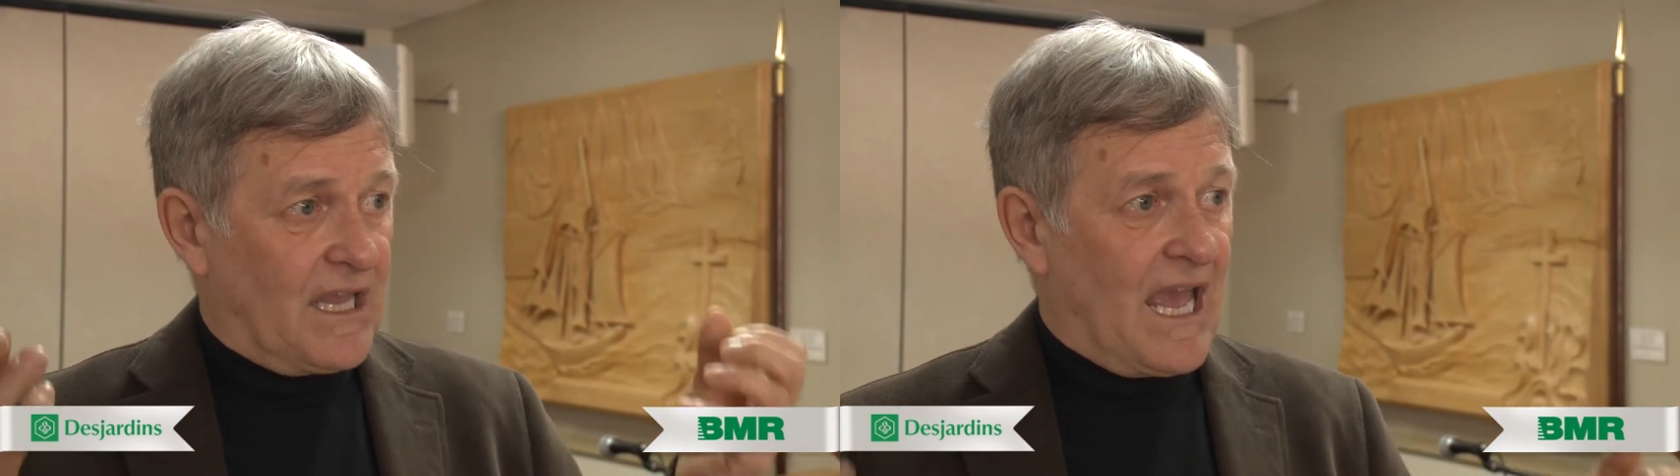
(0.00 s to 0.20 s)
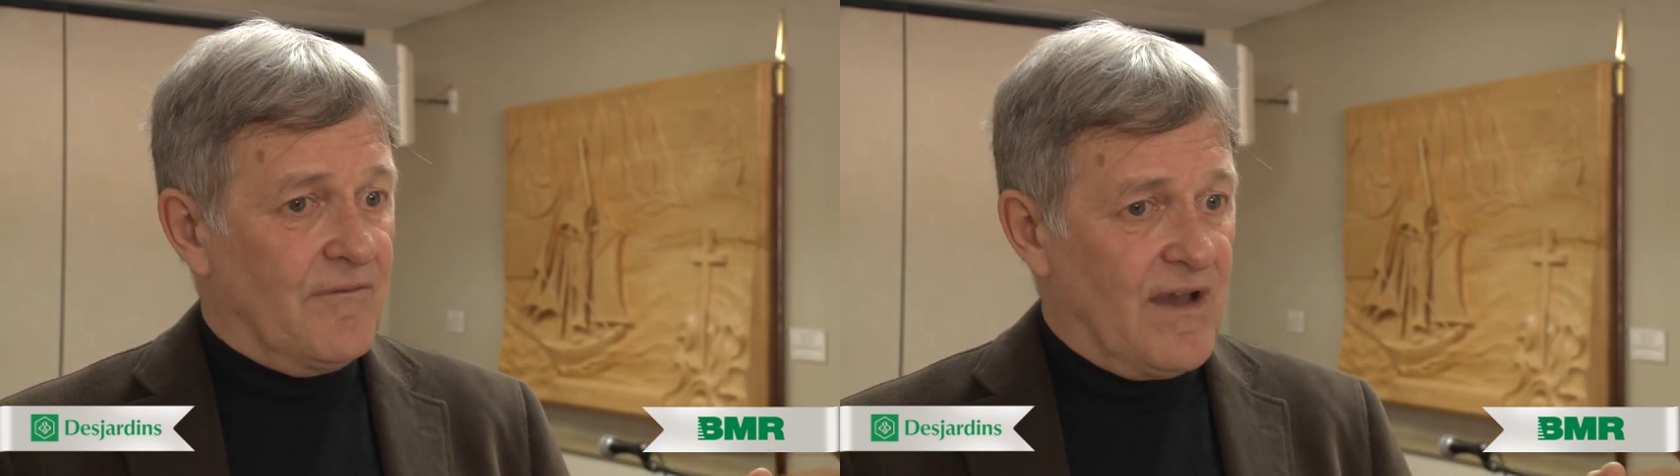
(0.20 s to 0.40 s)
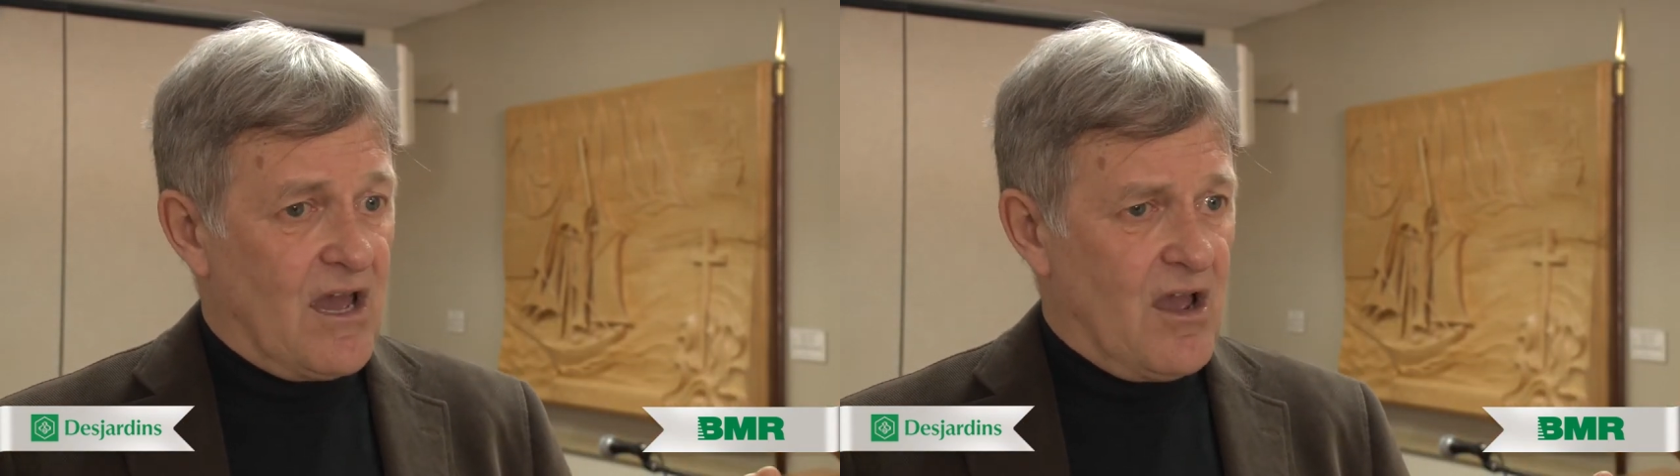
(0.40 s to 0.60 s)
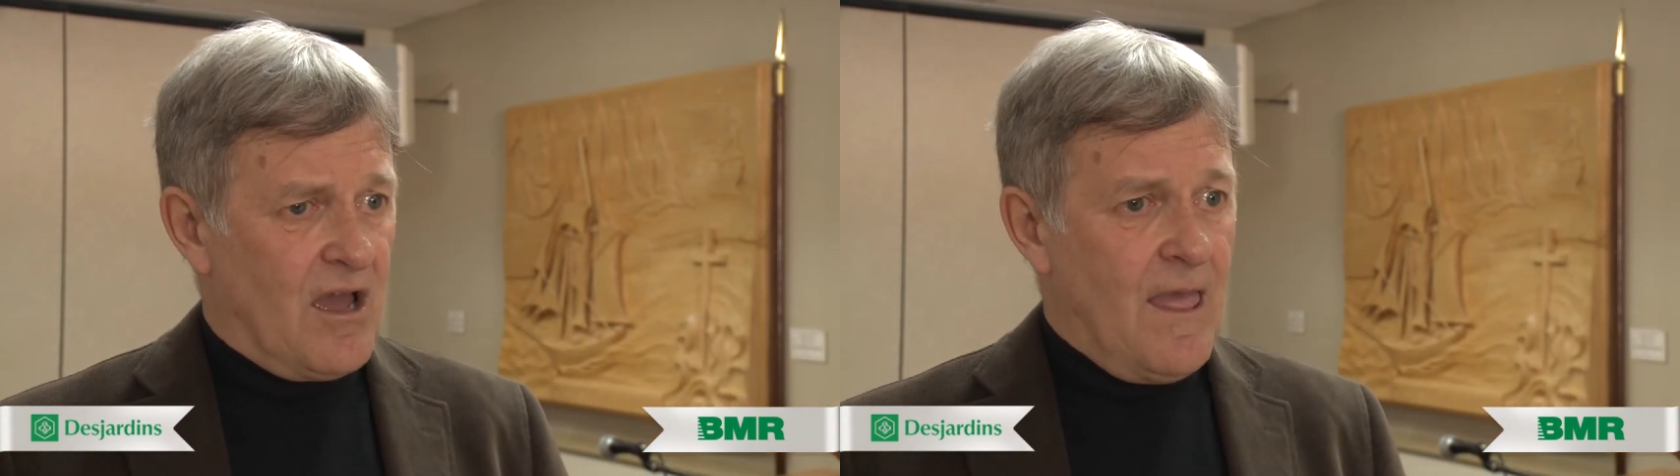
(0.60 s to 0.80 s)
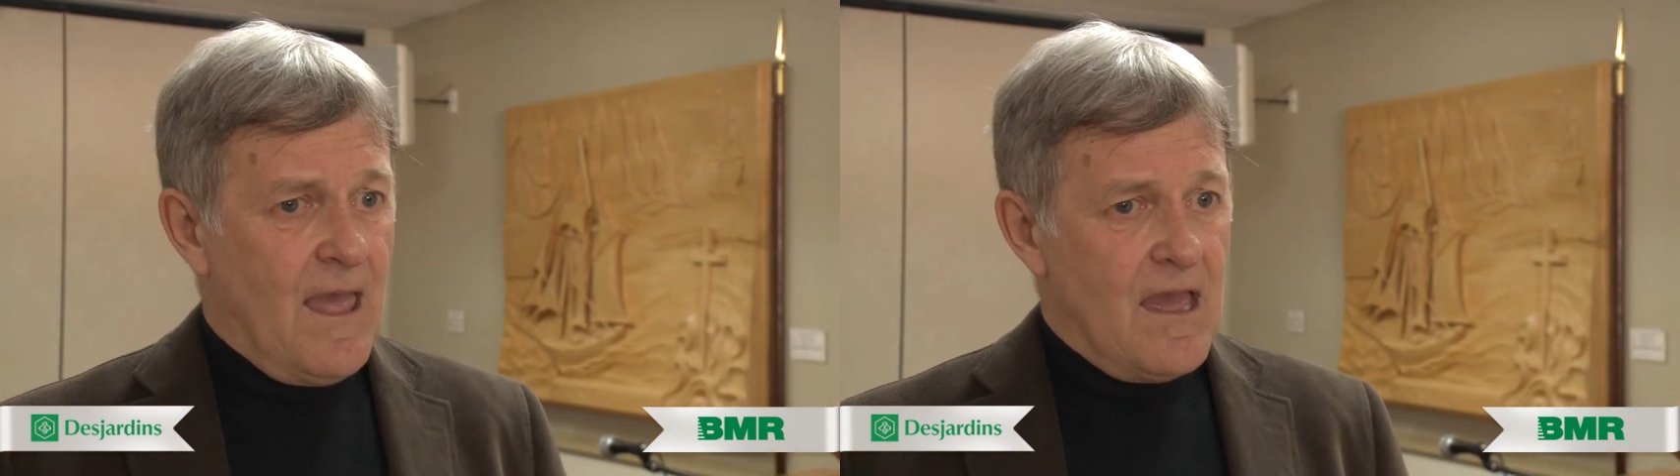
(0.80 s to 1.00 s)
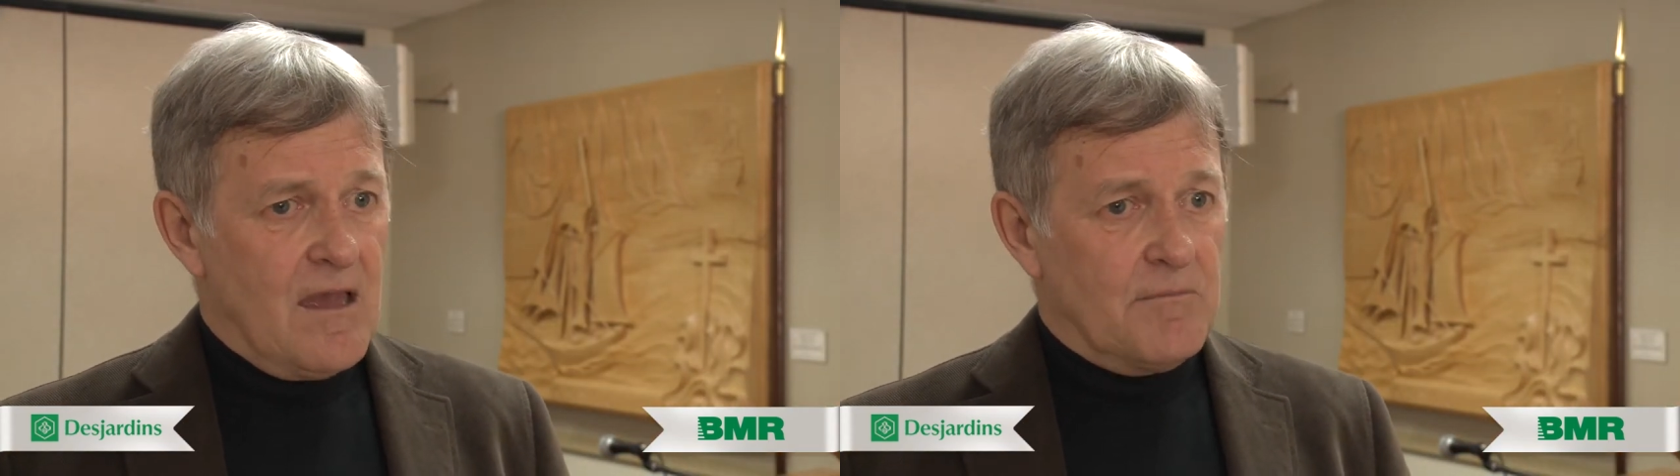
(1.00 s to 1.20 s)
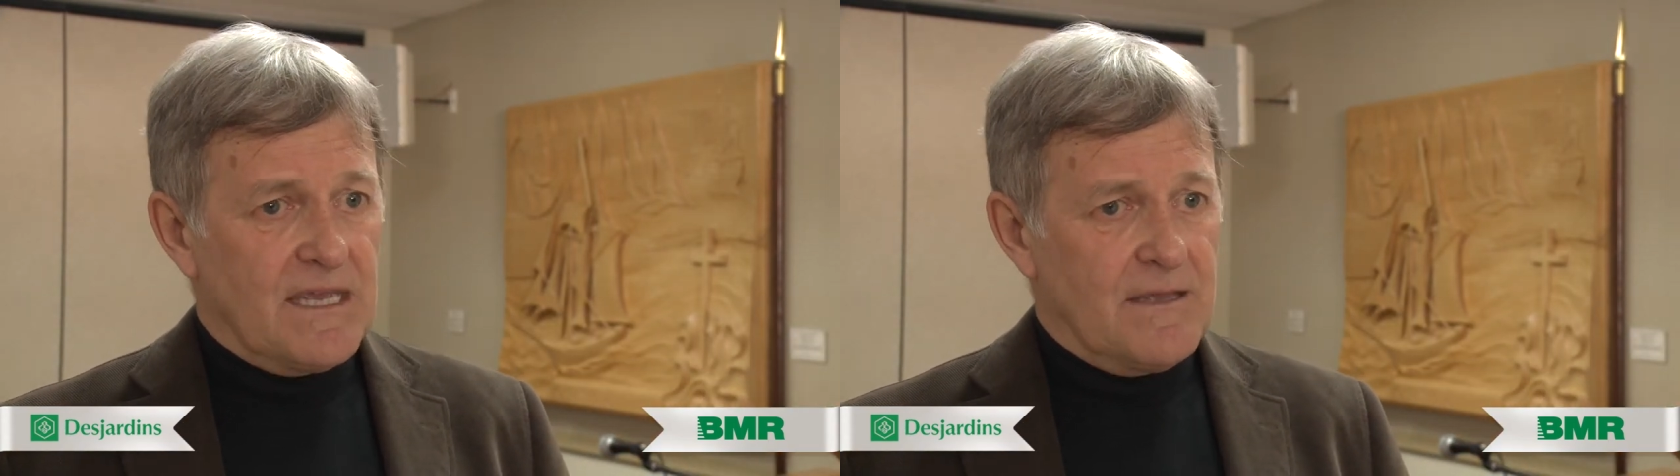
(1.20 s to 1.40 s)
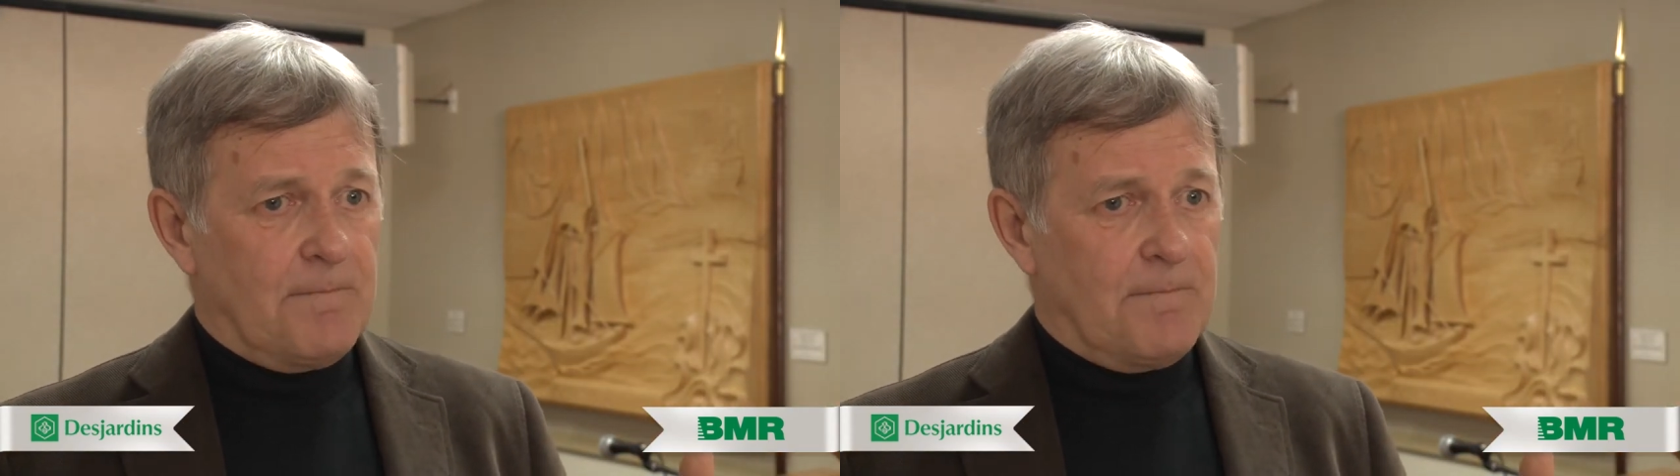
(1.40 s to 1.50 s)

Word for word: grande valeur. Mais